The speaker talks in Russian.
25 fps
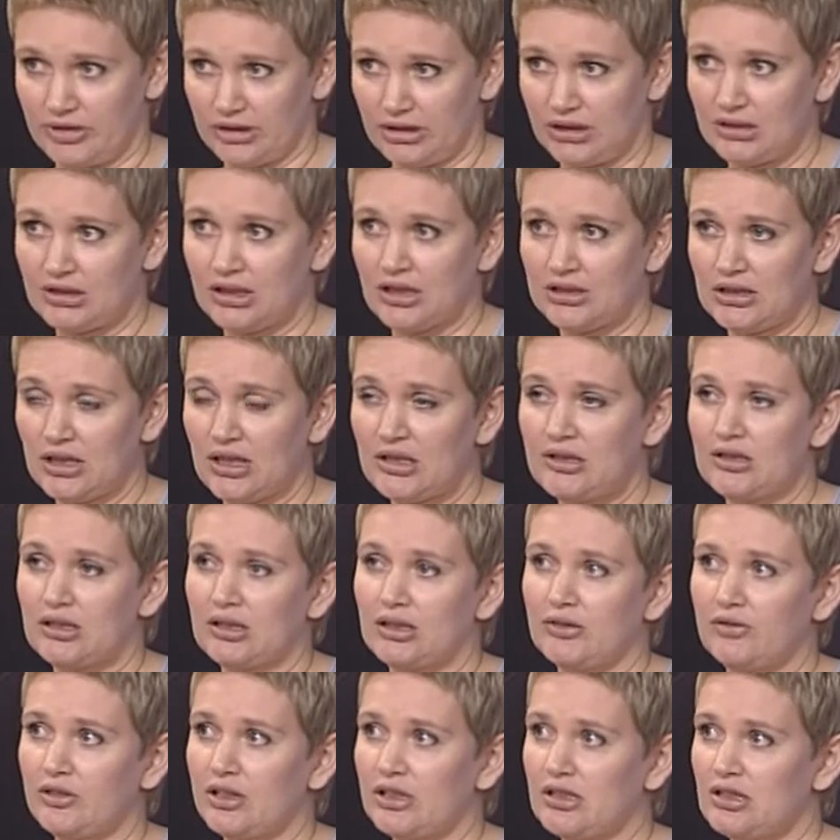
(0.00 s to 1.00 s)
исходя из
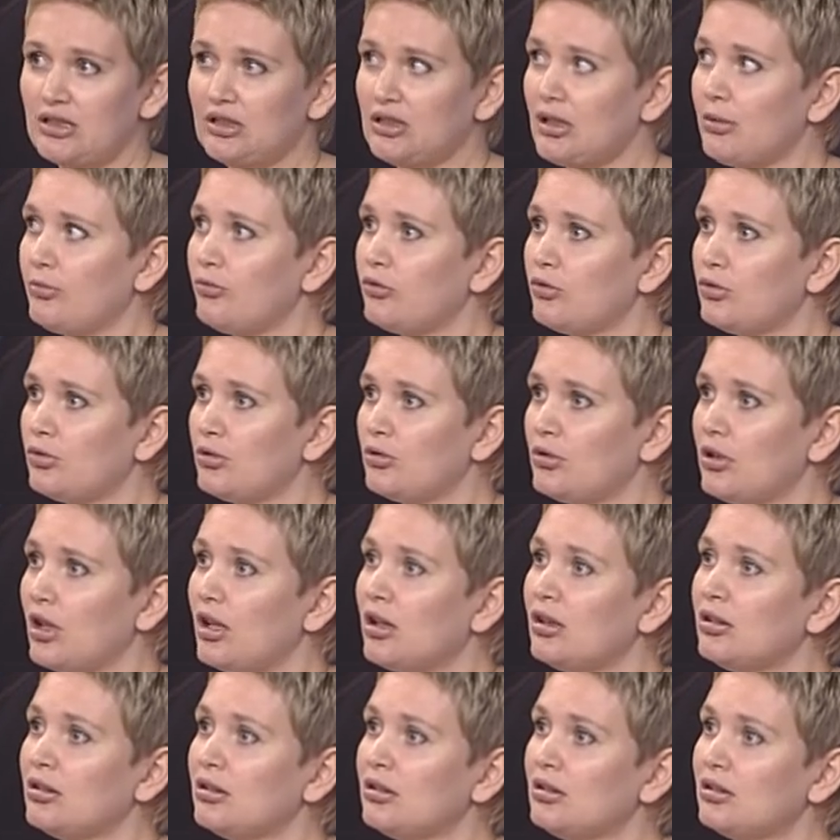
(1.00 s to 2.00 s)
этого, если нам...
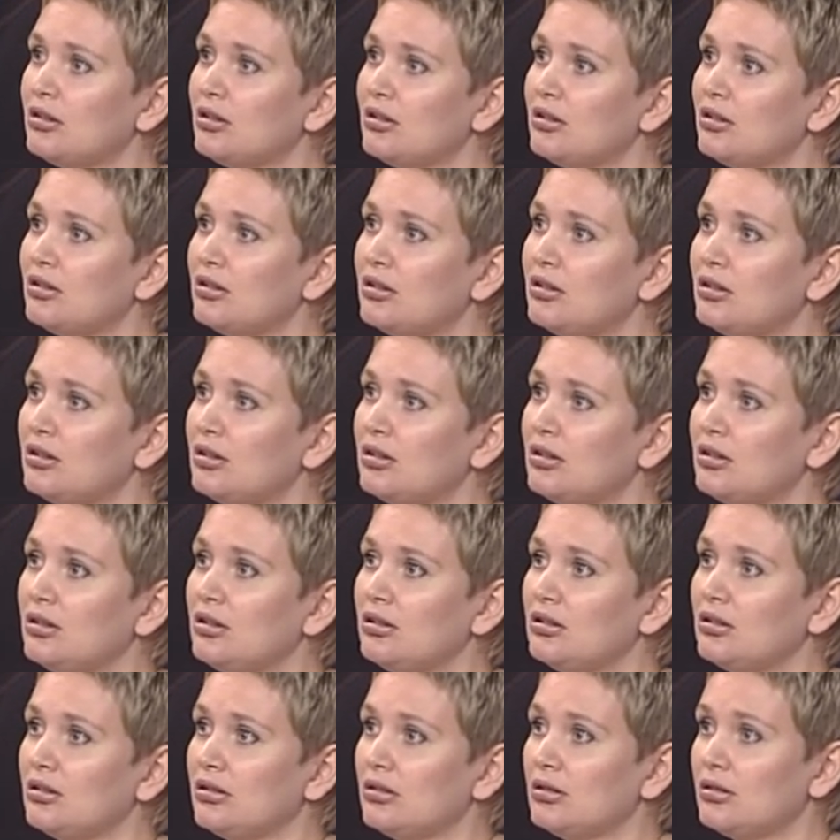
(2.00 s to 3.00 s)
А?
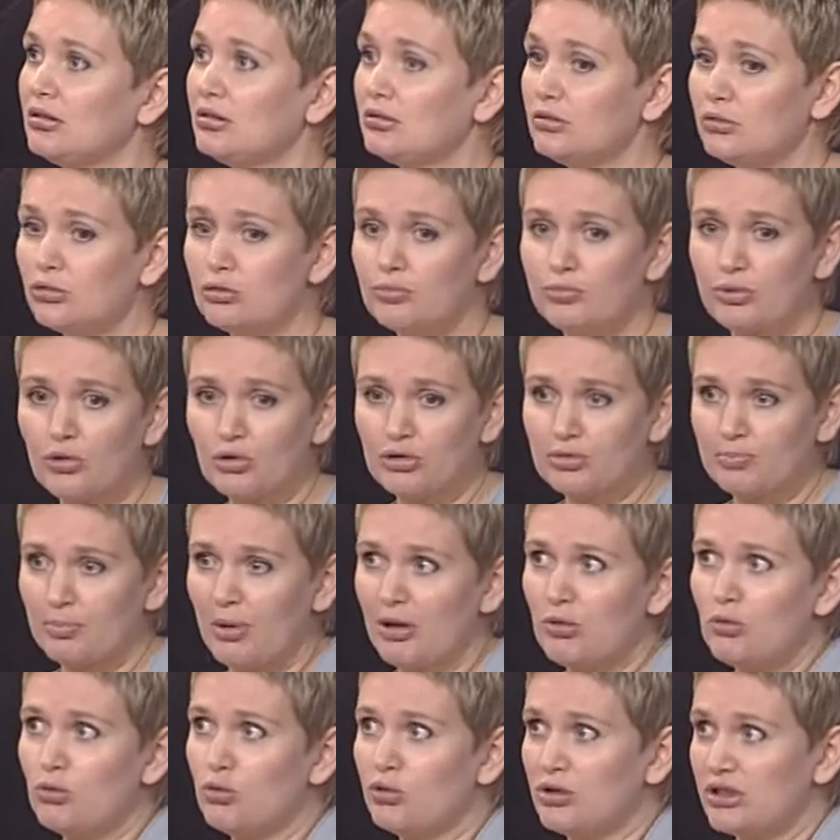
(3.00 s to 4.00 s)
Да, ну, я просто
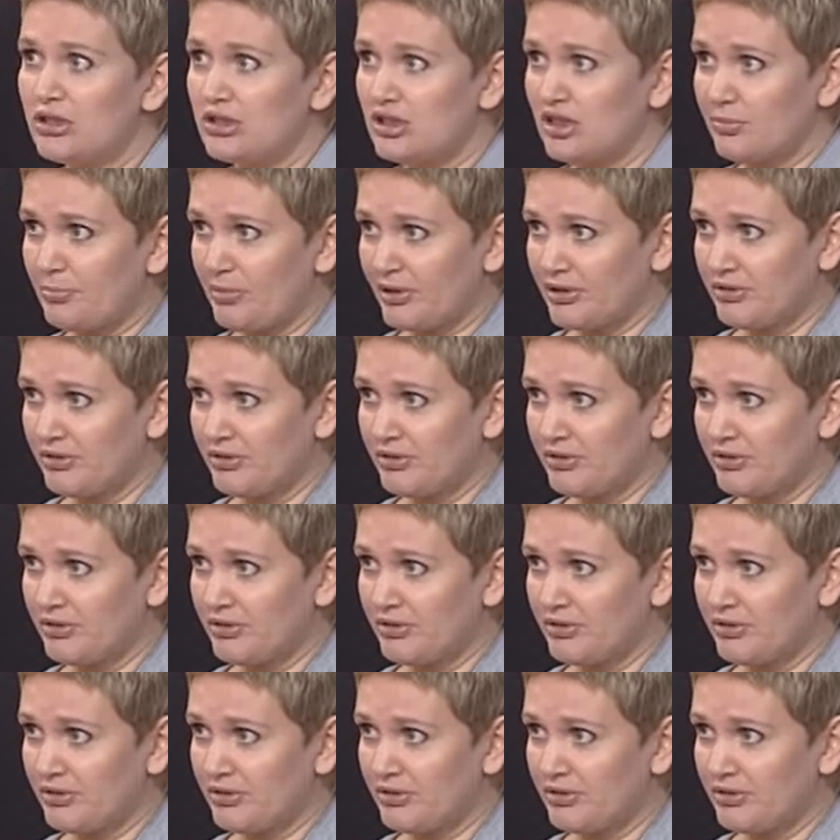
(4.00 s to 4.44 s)
только... по улице, по